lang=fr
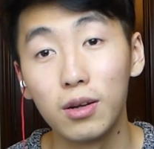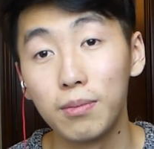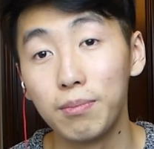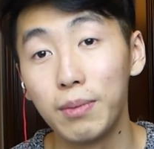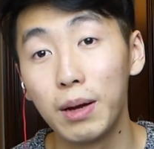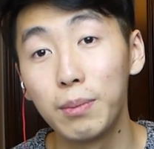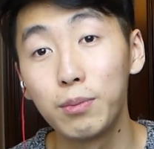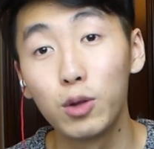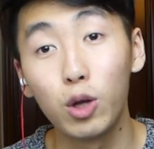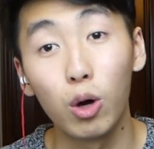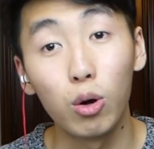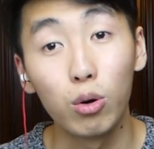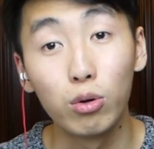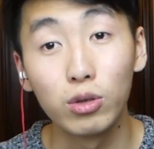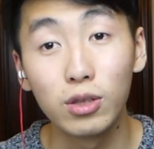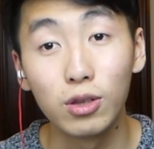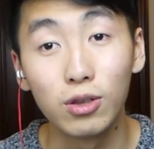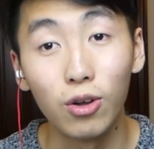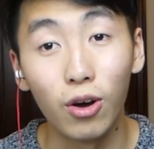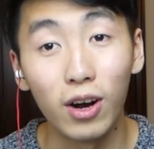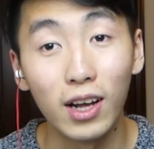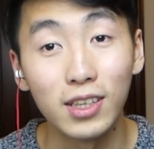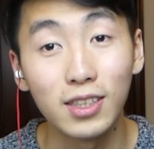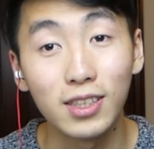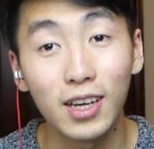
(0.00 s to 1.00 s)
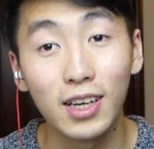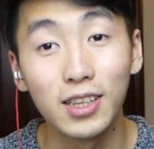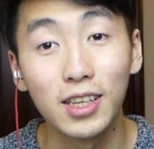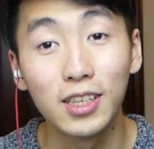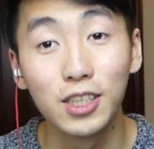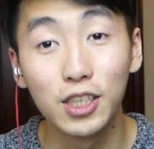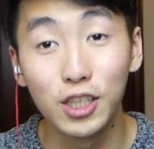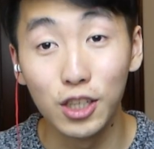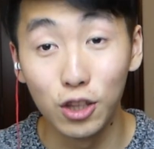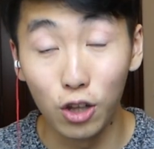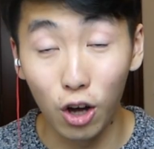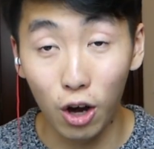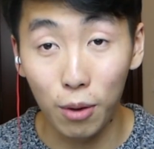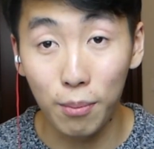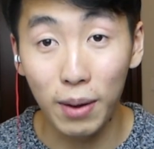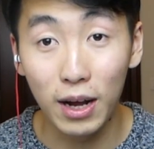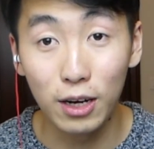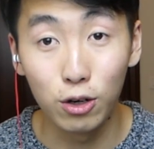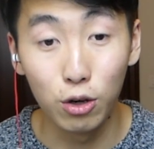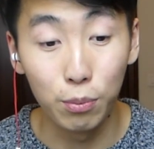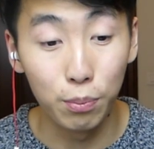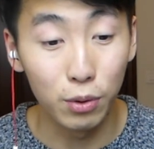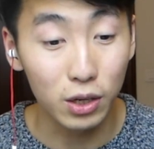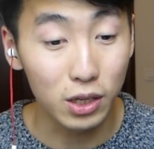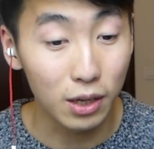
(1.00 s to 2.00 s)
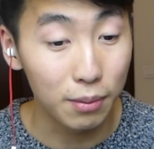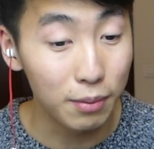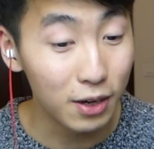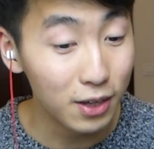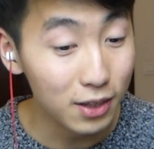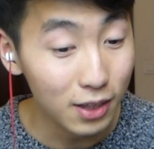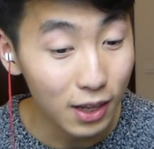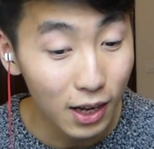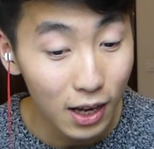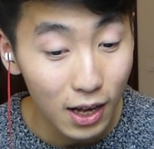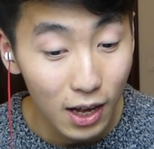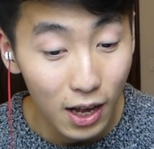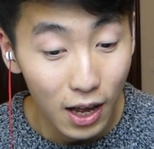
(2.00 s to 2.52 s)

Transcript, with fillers: même dans, le, dans la stratégie normale de Pokémon.